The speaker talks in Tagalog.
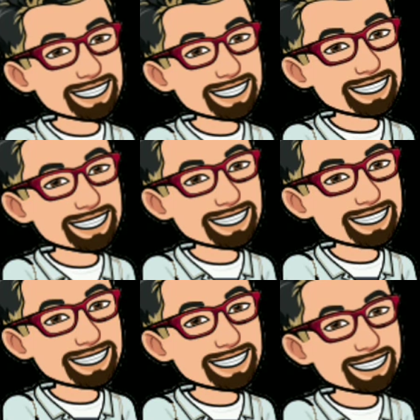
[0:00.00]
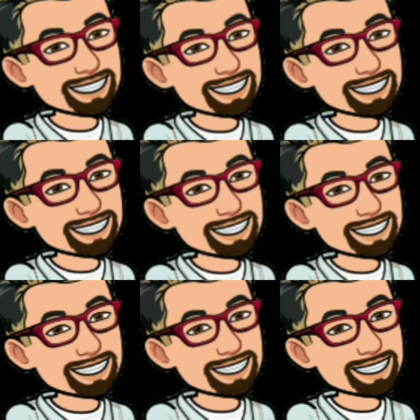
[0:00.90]
uh, on the in
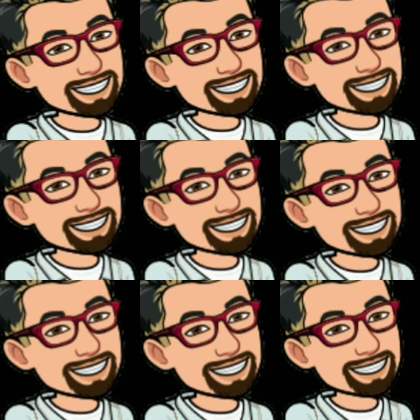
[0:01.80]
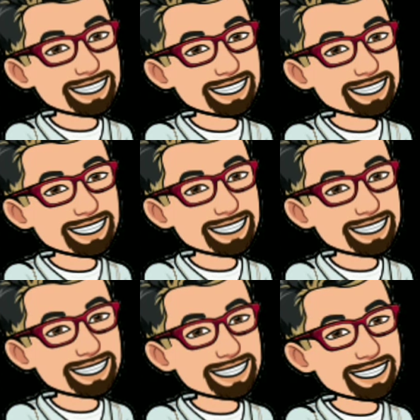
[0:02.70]
the end of this month
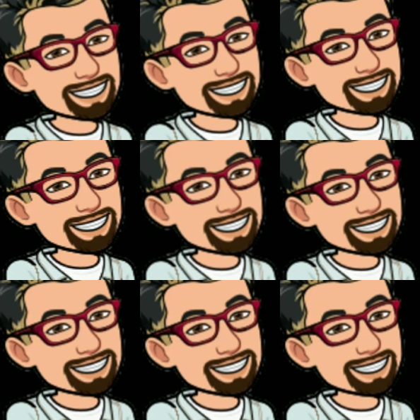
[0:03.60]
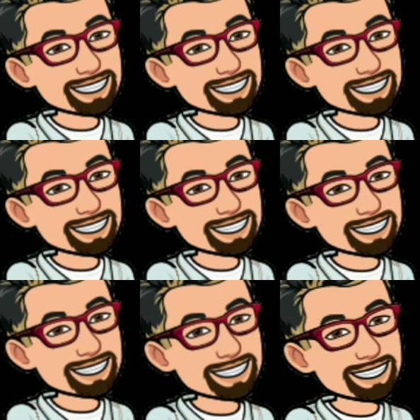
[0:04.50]
ibibigay ko na yung ayuda na yan okay
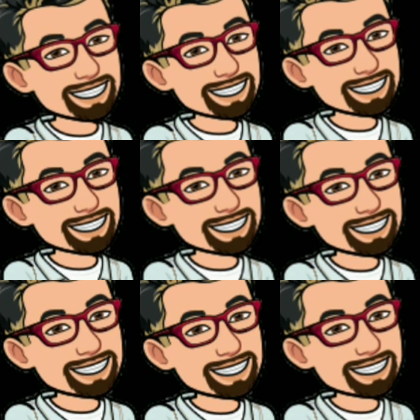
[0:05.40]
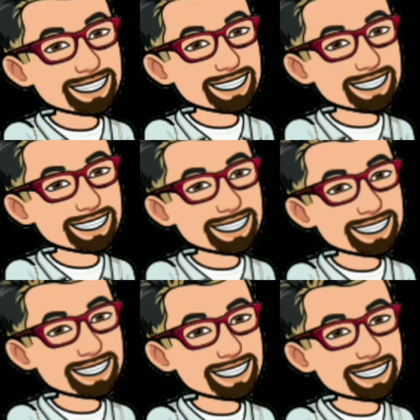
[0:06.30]
so yun lang thank you so much for watching
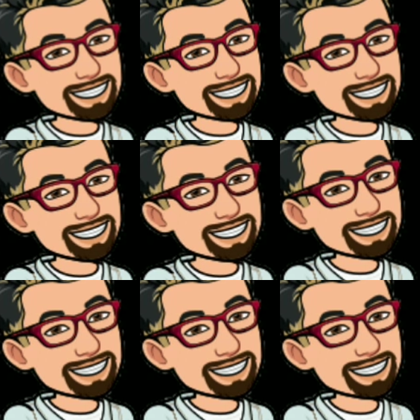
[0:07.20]
stay safe